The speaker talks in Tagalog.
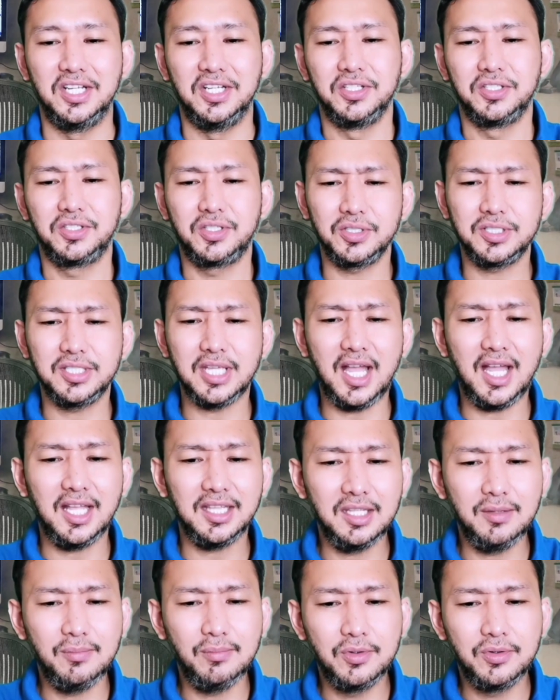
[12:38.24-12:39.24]
So sa
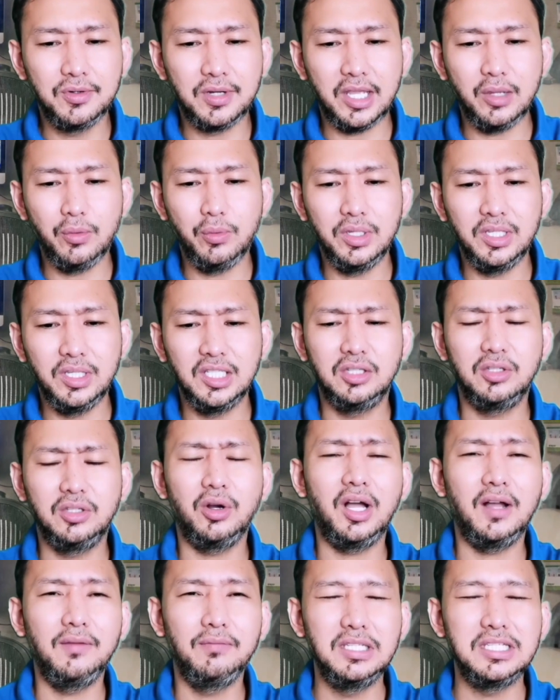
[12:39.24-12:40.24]
ating buhay, we need to
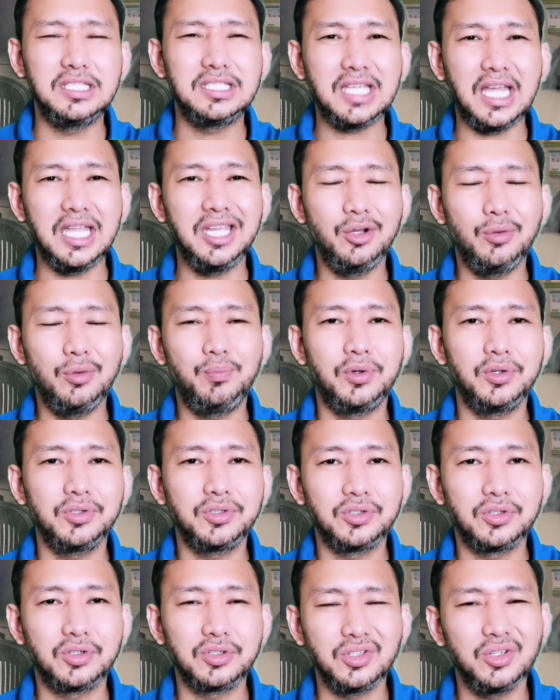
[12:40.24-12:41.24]
have this kind of
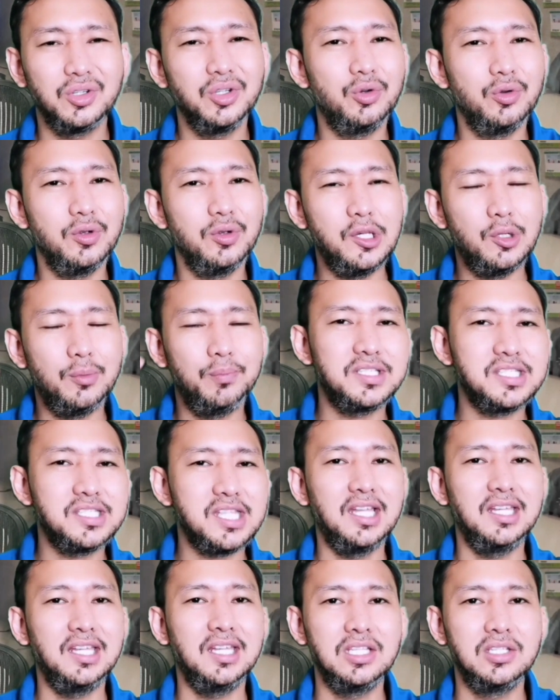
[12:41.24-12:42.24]
posture. So yung
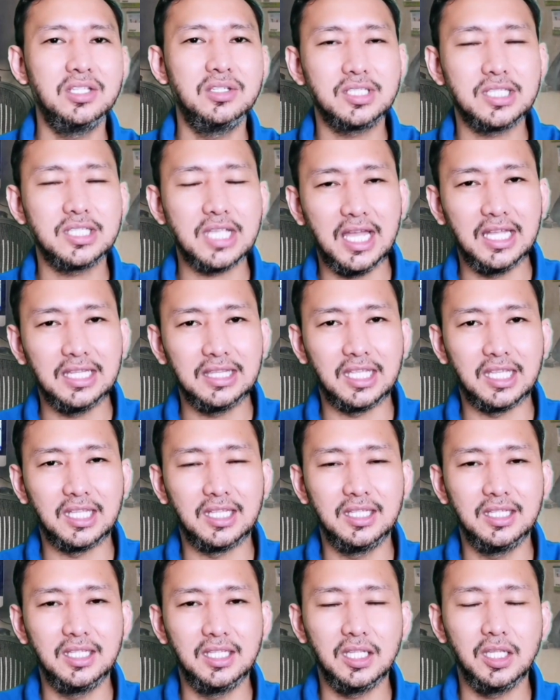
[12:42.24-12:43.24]
inumpisahan ng Diyos sa
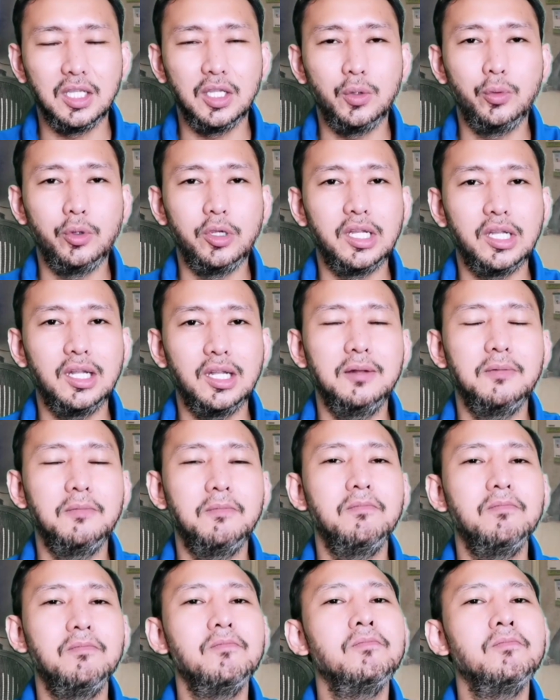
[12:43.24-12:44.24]
atin, He will
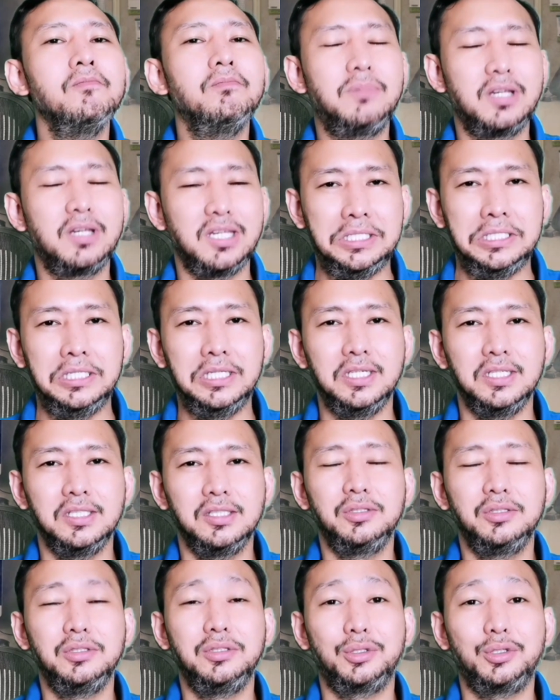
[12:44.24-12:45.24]
bring it
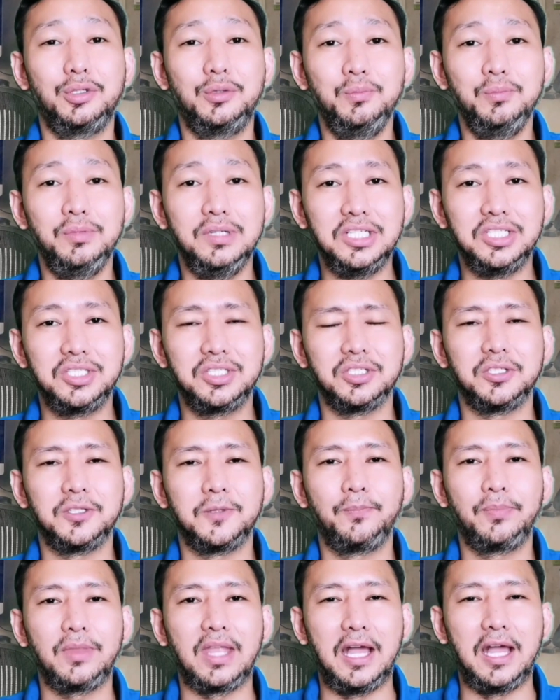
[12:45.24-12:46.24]
to completion.
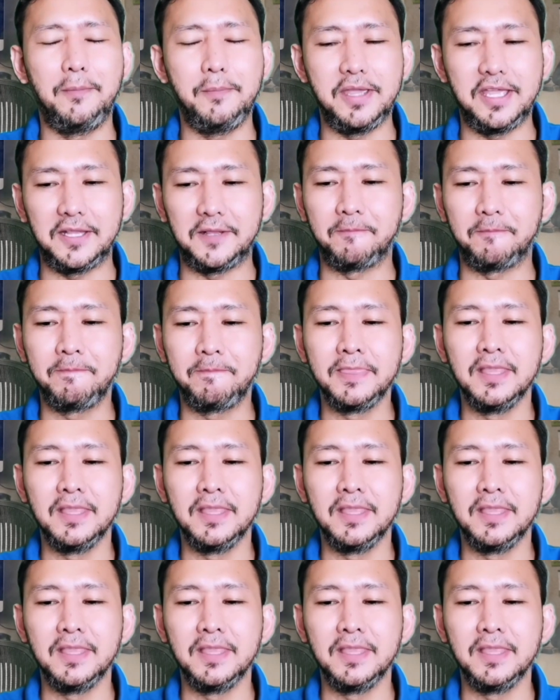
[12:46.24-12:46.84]
Amen.